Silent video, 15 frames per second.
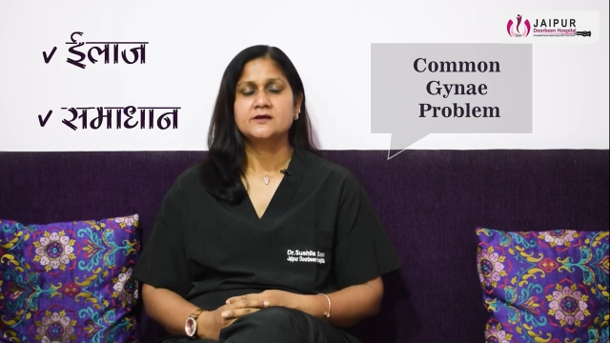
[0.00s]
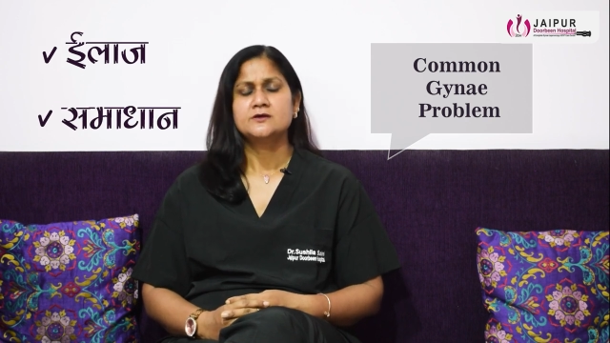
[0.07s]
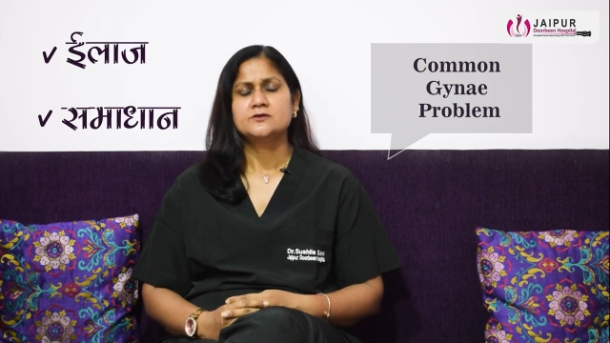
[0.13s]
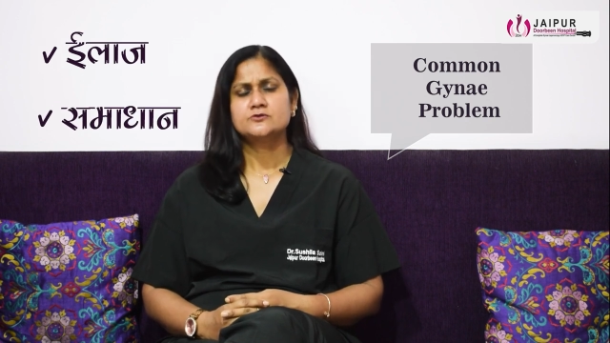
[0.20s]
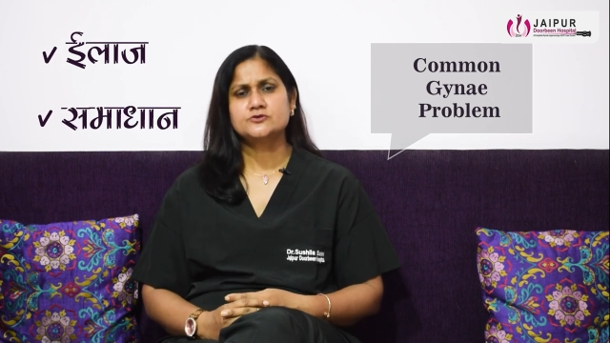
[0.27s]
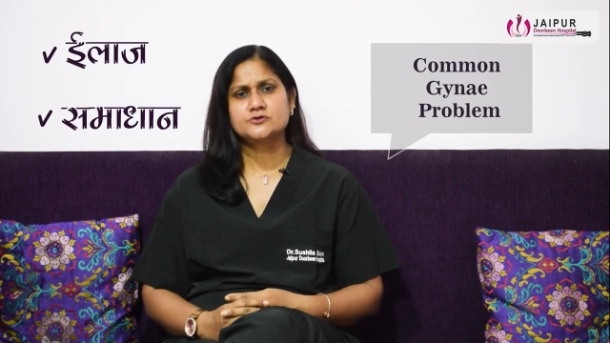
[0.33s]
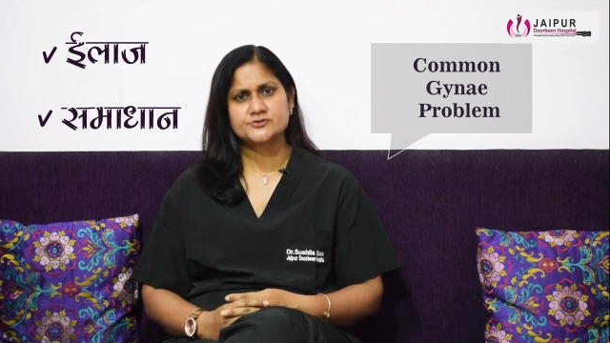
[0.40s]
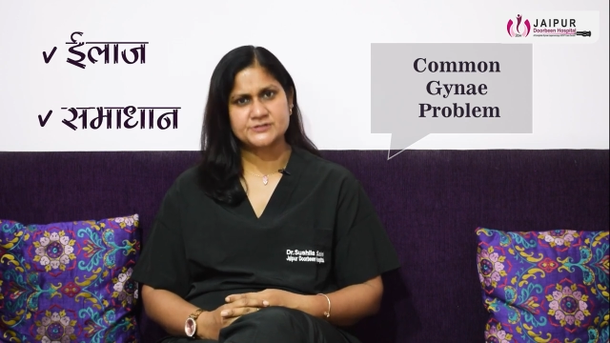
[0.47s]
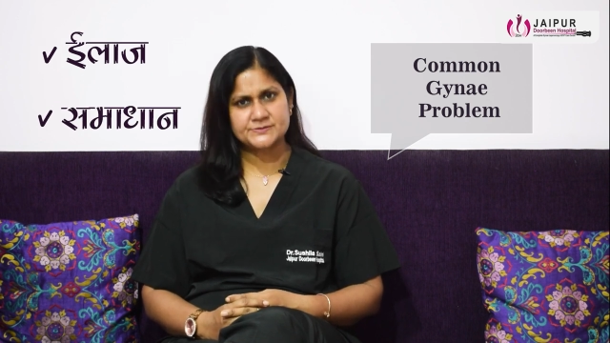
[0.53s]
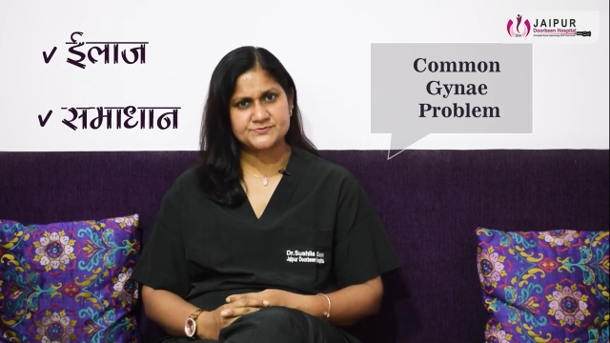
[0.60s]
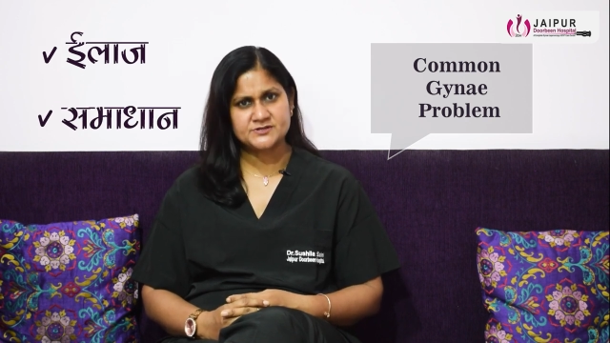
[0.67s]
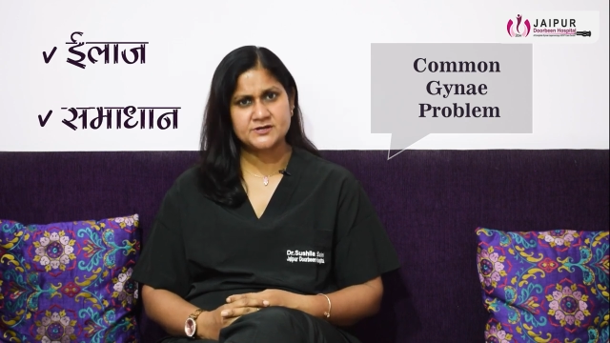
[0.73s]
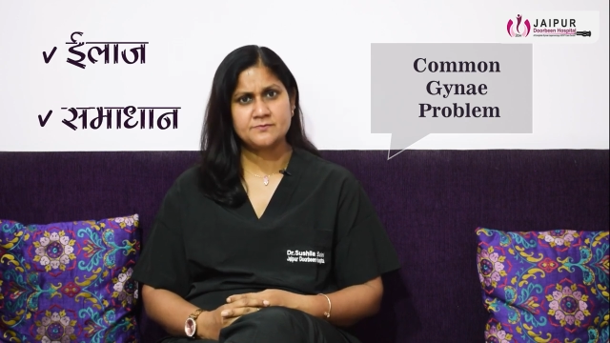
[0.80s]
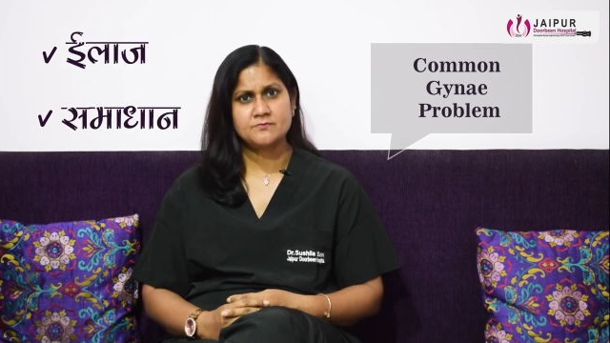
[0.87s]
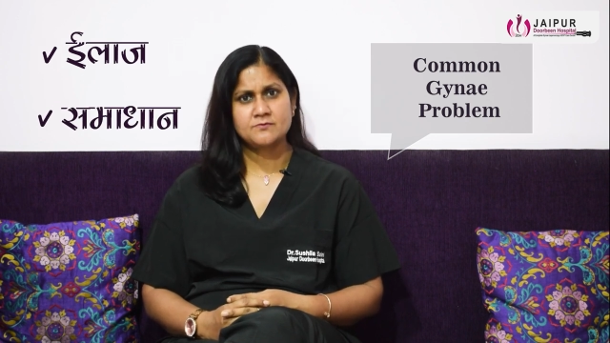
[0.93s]
तो जो
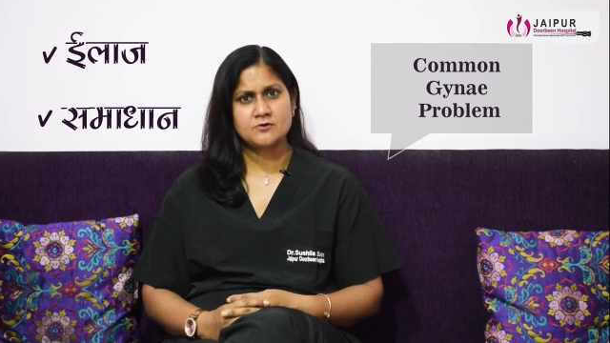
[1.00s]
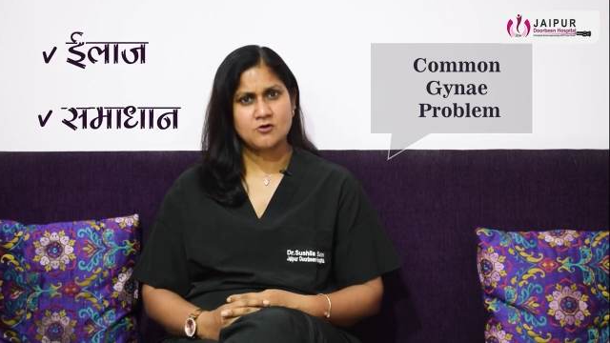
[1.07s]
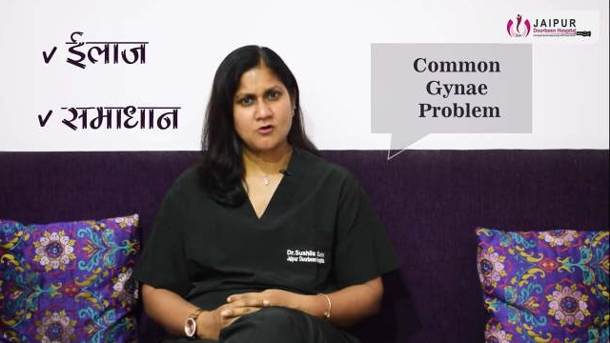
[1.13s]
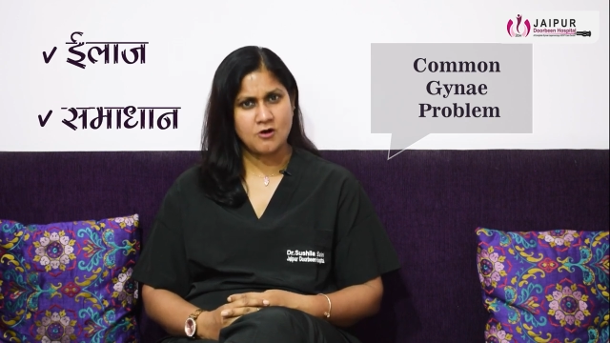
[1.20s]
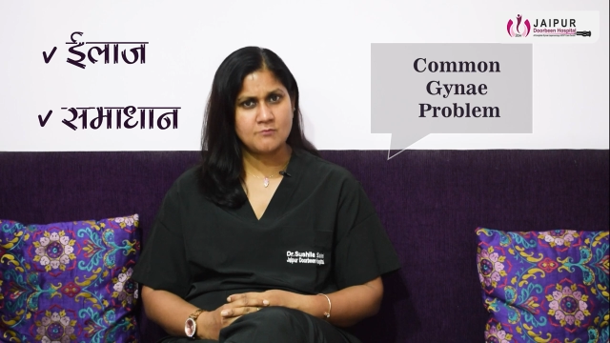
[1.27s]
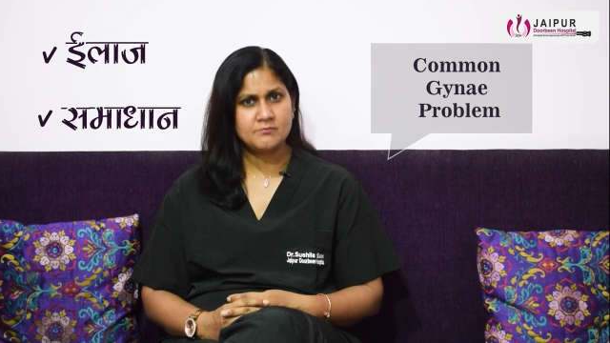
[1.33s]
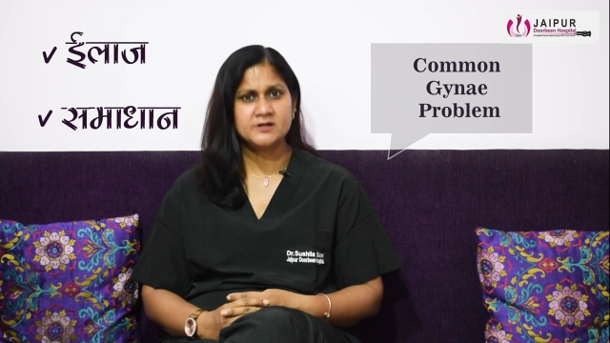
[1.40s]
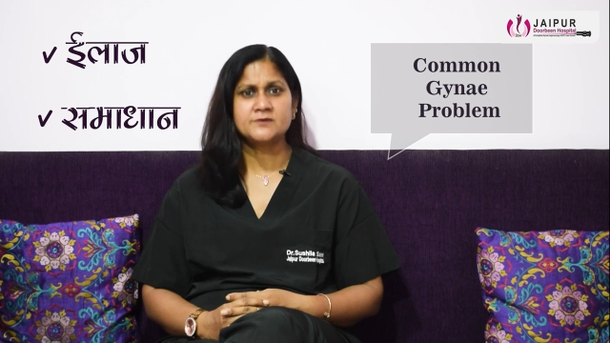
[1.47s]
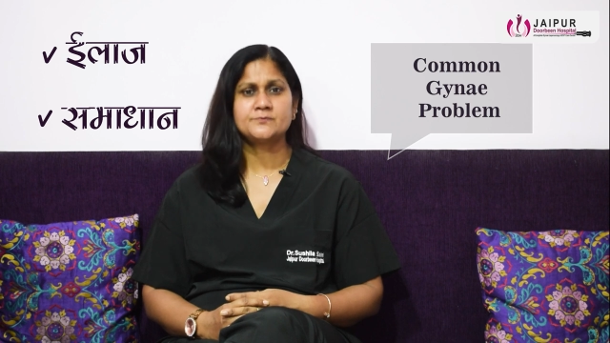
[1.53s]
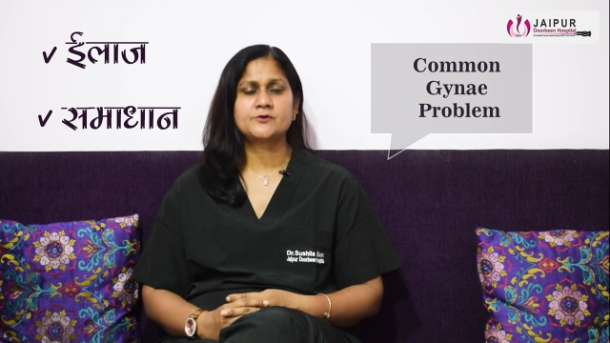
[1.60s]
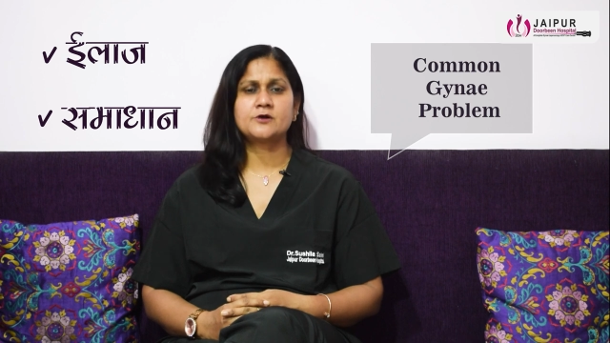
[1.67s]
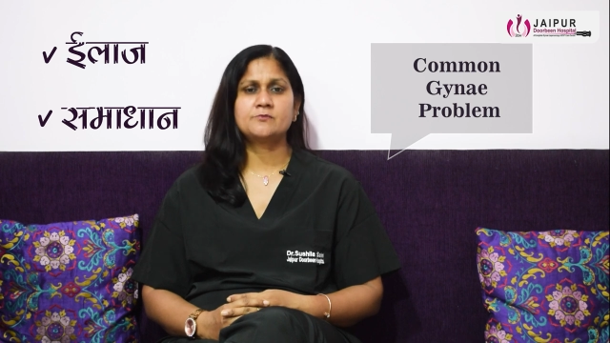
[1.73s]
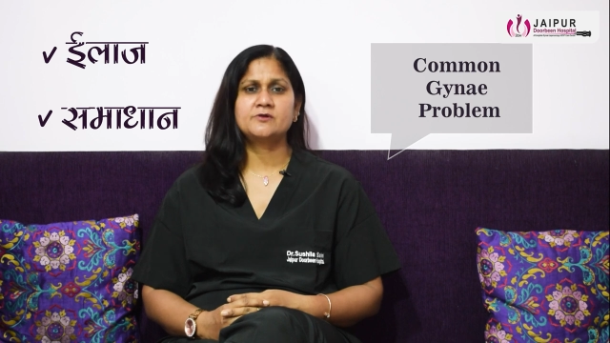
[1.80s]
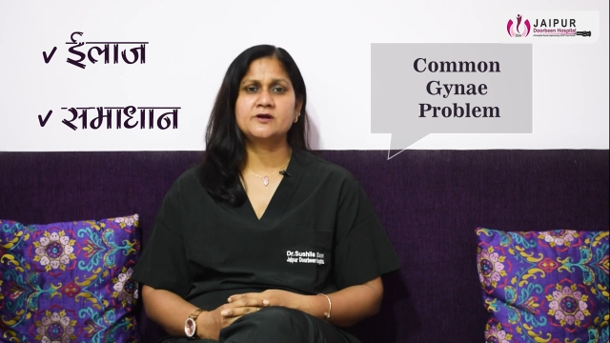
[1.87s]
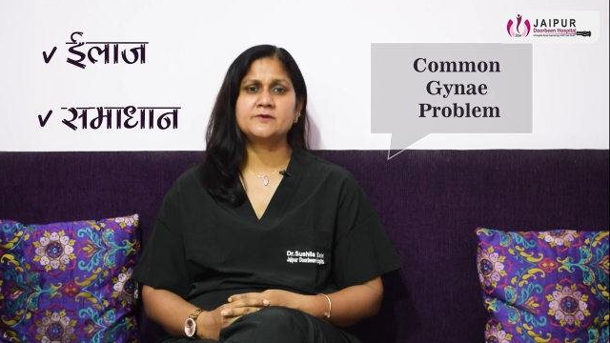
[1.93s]
सबसे कॉमन
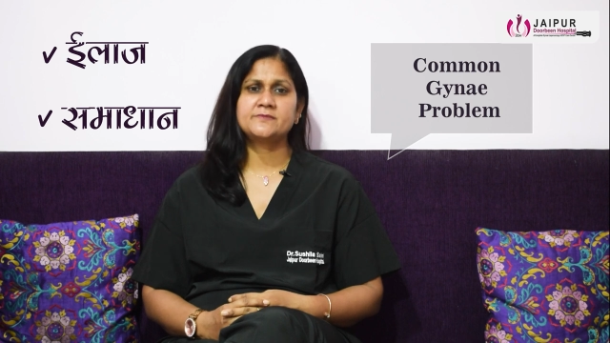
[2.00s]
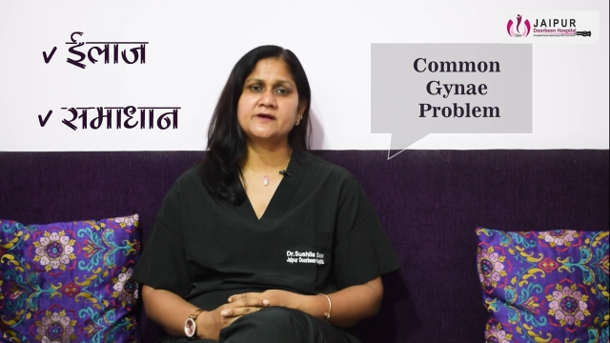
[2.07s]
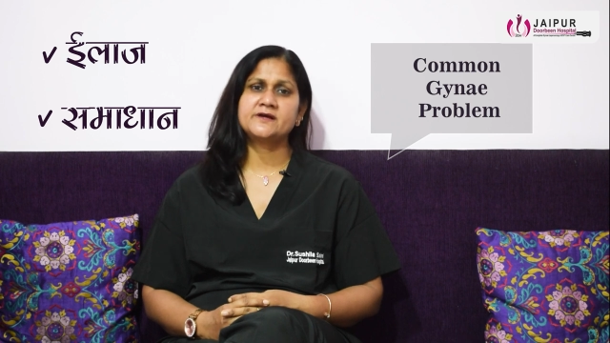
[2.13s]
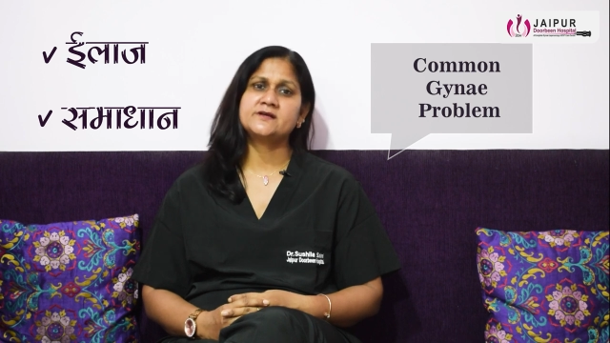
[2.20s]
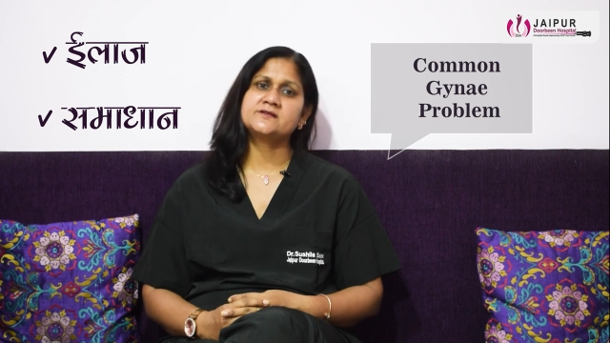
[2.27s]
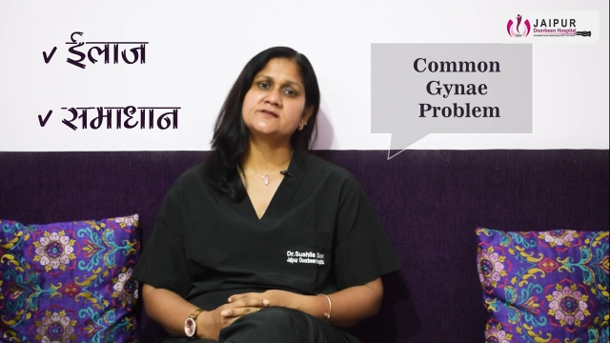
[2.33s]
प्रॉब्लम है